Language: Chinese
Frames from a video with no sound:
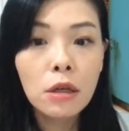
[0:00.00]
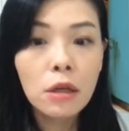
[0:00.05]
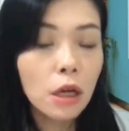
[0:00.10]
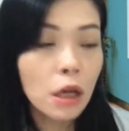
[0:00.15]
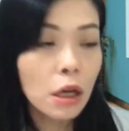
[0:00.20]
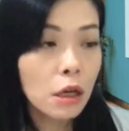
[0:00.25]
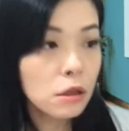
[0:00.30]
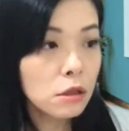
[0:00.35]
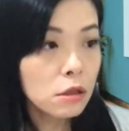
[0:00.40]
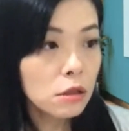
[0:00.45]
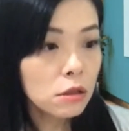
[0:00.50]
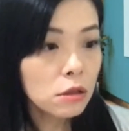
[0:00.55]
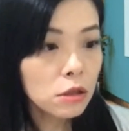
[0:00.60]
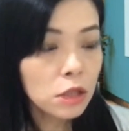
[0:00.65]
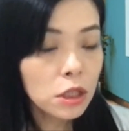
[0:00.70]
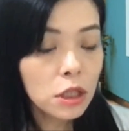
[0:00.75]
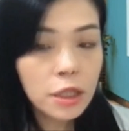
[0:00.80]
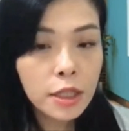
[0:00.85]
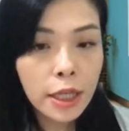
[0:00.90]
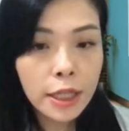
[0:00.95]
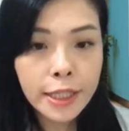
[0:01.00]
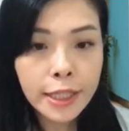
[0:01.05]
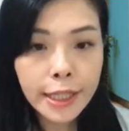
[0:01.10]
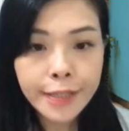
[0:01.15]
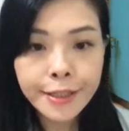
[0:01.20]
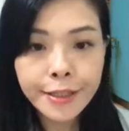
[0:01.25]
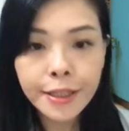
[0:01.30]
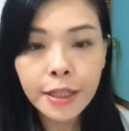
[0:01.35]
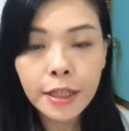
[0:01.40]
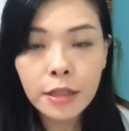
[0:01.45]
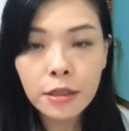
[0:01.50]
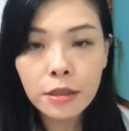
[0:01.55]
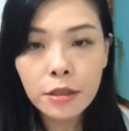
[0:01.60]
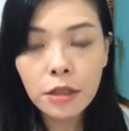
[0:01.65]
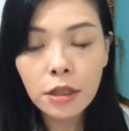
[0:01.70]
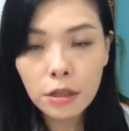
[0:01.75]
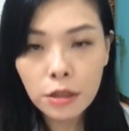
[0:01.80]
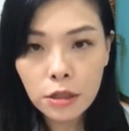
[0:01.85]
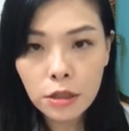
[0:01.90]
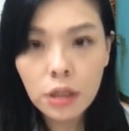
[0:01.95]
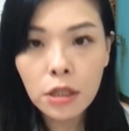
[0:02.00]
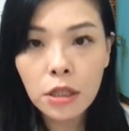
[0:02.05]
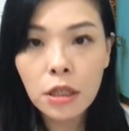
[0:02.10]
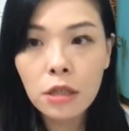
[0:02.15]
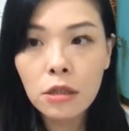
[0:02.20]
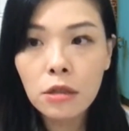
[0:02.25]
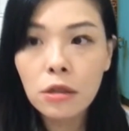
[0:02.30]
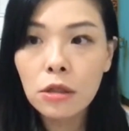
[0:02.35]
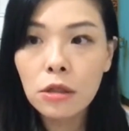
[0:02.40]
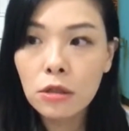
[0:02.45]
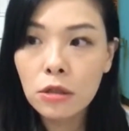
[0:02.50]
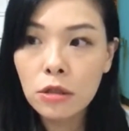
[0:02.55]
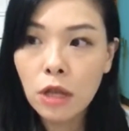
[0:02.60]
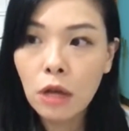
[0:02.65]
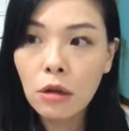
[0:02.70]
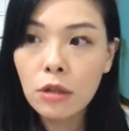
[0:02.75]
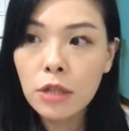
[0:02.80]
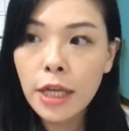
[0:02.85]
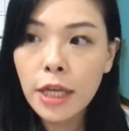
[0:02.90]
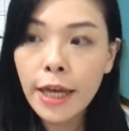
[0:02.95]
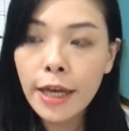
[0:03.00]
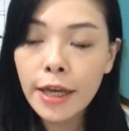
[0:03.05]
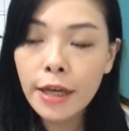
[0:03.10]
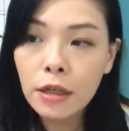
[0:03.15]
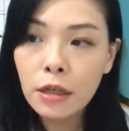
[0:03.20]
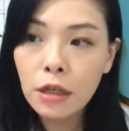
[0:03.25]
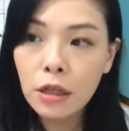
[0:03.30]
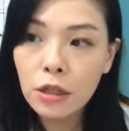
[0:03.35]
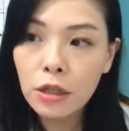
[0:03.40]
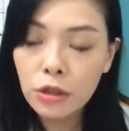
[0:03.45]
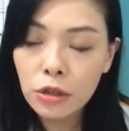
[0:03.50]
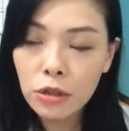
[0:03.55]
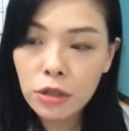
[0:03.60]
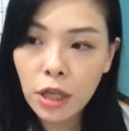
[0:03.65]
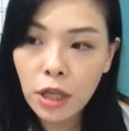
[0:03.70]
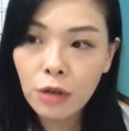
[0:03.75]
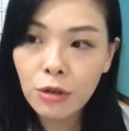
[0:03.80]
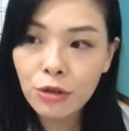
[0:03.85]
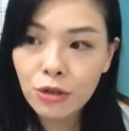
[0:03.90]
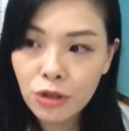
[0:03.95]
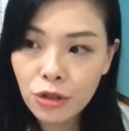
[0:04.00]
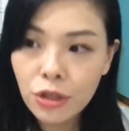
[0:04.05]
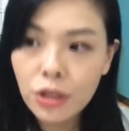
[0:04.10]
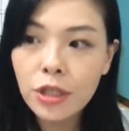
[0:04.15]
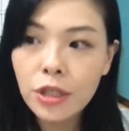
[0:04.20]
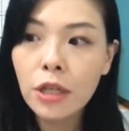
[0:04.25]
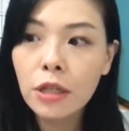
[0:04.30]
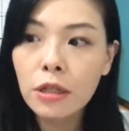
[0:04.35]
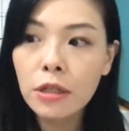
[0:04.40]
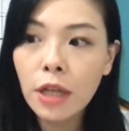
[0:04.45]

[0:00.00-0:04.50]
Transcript: 好，其实三加十一的这个争议呢，早在很早之前，